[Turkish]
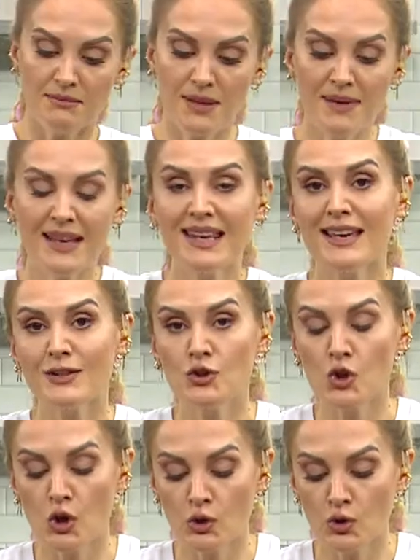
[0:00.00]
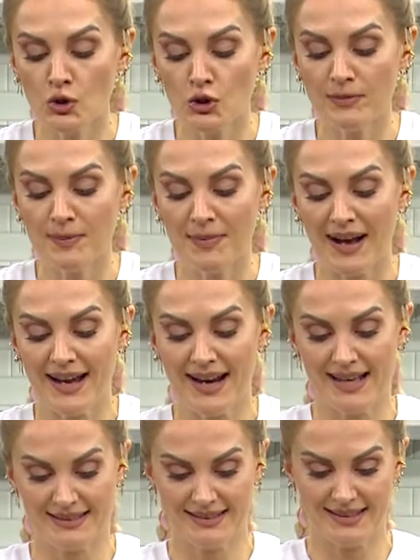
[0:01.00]
Biberiye çok güçlü bir
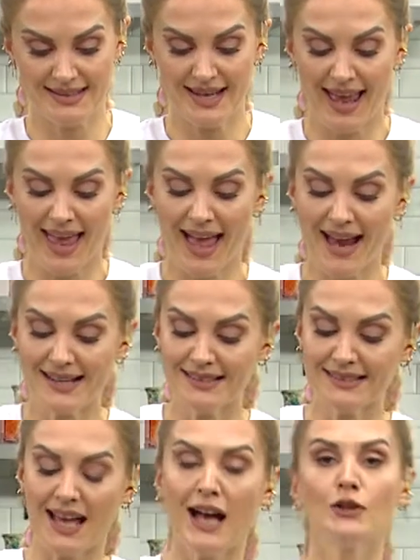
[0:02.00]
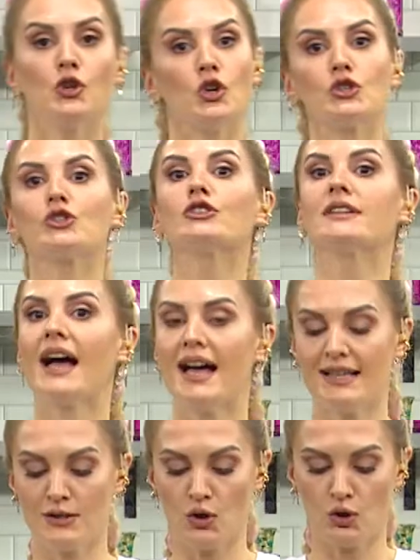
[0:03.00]
baharattır. Eğer daha doğrusu
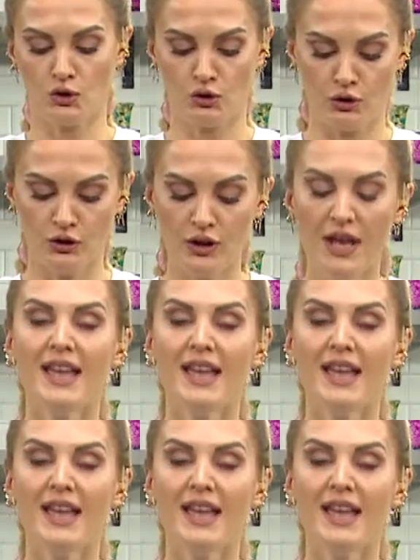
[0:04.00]
taze ottur.